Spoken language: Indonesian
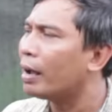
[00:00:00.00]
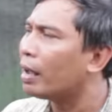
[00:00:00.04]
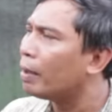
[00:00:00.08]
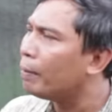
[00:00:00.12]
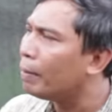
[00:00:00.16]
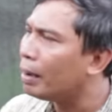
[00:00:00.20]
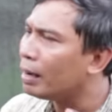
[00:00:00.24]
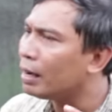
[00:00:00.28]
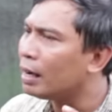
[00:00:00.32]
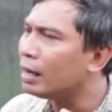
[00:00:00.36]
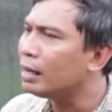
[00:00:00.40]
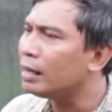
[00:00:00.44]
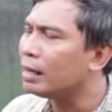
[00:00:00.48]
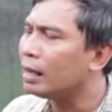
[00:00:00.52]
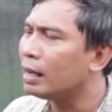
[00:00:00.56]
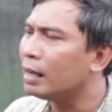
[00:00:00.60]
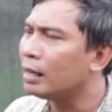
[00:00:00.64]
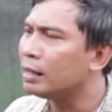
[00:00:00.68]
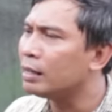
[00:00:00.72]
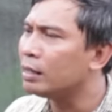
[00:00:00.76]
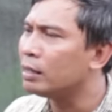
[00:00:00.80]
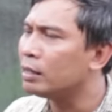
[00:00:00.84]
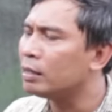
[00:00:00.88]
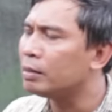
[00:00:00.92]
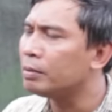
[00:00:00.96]
Bagaimana
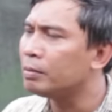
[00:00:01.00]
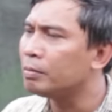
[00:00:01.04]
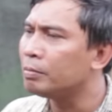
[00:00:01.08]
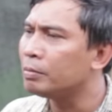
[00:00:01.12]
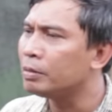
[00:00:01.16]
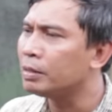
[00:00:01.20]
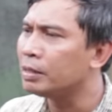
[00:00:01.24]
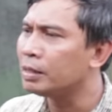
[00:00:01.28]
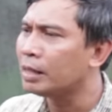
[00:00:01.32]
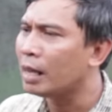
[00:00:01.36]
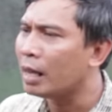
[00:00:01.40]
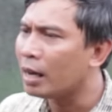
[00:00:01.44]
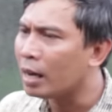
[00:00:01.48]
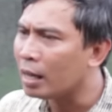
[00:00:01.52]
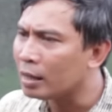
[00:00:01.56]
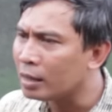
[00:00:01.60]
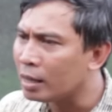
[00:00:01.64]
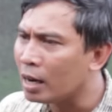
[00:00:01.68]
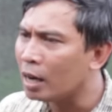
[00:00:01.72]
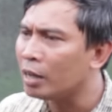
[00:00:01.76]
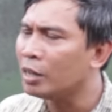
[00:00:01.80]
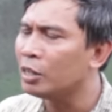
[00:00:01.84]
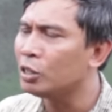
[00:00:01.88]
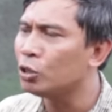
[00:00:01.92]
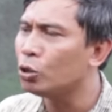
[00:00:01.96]
dengan cara
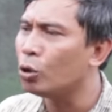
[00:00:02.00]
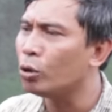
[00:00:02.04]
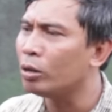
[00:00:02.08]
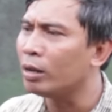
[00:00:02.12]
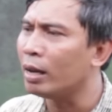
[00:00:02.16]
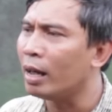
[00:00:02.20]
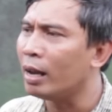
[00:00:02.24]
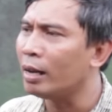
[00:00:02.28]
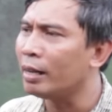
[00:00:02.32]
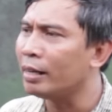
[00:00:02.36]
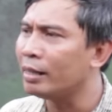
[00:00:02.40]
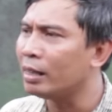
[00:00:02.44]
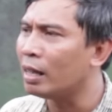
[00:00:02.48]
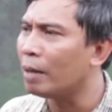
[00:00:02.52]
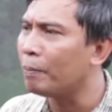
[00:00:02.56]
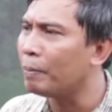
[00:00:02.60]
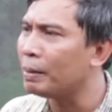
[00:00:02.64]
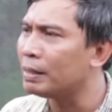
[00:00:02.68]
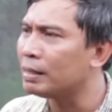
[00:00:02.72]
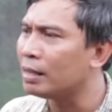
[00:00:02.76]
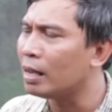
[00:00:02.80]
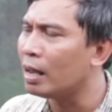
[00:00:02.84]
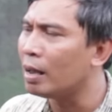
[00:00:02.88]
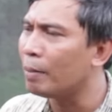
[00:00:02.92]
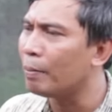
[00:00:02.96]
tradisional
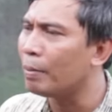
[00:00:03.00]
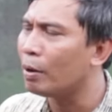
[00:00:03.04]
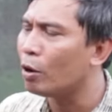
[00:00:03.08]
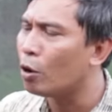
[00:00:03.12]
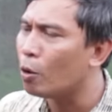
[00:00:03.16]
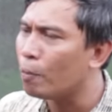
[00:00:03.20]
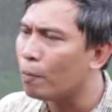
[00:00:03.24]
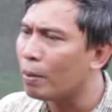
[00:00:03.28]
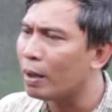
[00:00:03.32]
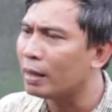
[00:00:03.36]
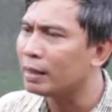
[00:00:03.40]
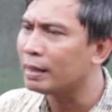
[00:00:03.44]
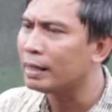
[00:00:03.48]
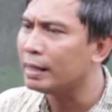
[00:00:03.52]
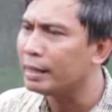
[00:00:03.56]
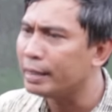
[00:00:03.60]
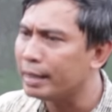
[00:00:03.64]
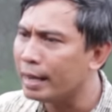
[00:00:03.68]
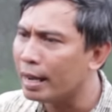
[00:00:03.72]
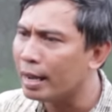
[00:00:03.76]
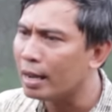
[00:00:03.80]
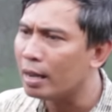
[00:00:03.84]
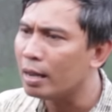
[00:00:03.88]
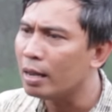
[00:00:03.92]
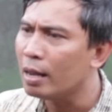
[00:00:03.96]
kita bisa
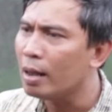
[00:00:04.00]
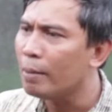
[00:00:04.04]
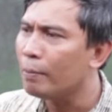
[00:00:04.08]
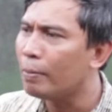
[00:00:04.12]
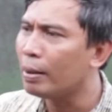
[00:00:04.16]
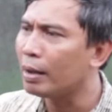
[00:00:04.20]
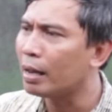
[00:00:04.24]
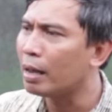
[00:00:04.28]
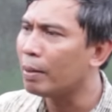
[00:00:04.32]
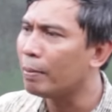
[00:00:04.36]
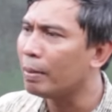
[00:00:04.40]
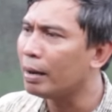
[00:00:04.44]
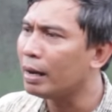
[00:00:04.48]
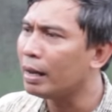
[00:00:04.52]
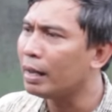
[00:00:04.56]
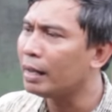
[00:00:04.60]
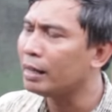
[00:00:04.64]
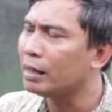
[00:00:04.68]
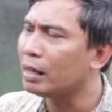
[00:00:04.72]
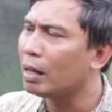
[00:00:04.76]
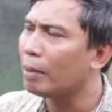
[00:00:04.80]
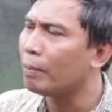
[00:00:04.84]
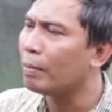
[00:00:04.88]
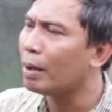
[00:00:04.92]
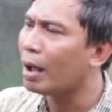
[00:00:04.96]
mengobatinya
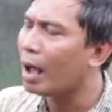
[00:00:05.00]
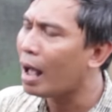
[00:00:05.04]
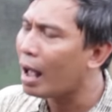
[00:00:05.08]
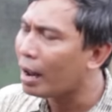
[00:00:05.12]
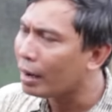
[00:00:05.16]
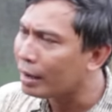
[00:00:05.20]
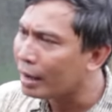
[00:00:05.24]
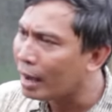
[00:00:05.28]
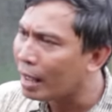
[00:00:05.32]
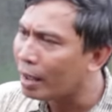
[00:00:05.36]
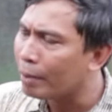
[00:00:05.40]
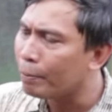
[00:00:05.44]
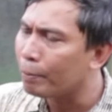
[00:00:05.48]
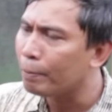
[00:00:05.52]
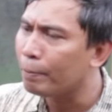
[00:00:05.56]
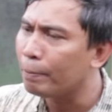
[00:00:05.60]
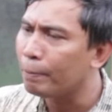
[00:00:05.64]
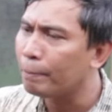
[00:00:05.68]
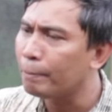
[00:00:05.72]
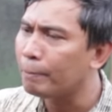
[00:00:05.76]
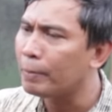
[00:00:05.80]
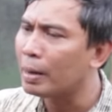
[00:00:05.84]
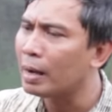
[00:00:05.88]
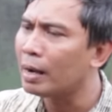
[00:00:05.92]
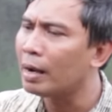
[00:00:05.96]
bagaimana kita
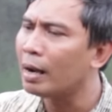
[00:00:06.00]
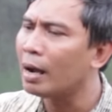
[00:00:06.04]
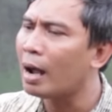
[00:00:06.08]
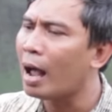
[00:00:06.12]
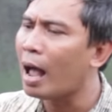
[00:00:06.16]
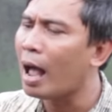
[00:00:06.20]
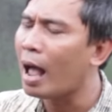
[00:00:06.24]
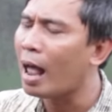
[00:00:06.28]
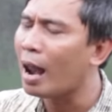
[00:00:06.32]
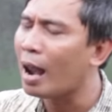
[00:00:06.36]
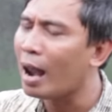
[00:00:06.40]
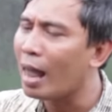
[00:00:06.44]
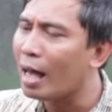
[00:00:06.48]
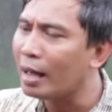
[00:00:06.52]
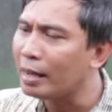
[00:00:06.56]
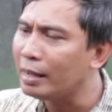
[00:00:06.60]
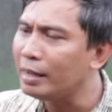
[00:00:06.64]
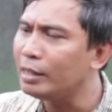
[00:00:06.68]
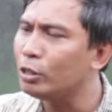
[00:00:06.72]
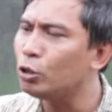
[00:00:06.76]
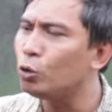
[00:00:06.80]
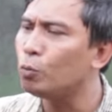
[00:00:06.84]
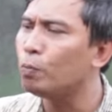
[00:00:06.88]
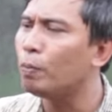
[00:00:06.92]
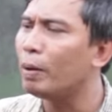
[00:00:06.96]

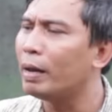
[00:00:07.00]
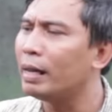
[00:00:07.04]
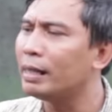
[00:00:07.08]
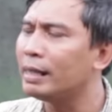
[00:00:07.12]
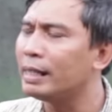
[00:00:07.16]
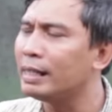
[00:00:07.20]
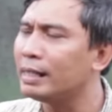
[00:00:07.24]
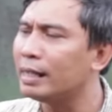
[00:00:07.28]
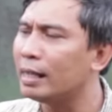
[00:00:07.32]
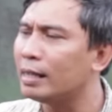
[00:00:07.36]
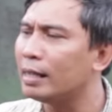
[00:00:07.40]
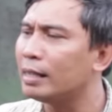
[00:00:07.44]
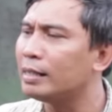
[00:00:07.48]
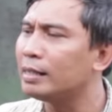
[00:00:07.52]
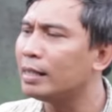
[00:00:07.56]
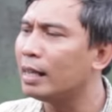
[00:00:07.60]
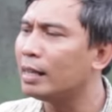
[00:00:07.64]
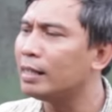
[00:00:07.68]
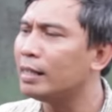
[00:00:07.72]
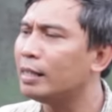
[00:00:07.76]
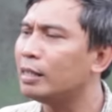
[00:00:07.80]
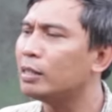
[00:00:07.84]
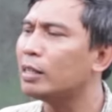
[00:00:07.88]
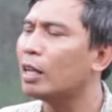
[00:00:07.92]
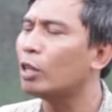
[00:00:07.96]
menghalangi supaya tidak
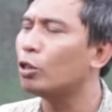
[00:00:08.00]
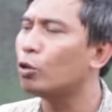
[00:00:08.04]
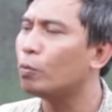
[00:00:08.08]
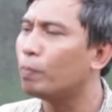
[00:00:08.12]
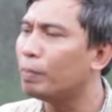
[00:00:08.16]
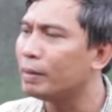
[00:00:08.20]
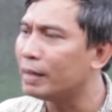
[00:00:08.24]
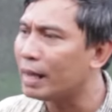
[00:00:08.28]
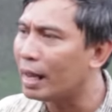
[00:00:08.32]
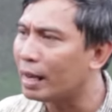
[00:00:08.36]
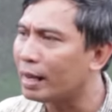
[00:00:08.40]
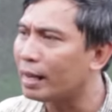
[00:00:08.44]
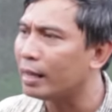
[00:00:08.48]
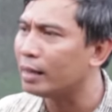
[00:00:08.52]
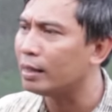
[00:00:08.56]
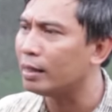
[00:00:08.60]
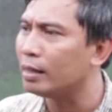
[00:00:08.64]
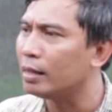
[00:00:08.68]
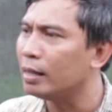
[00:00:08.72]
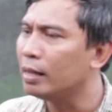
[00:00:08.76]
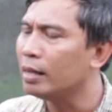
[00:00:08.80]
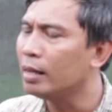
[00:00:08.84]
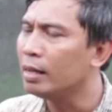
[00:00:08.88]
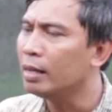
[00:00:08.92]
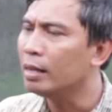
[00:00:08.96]
terjadi satu penyakit.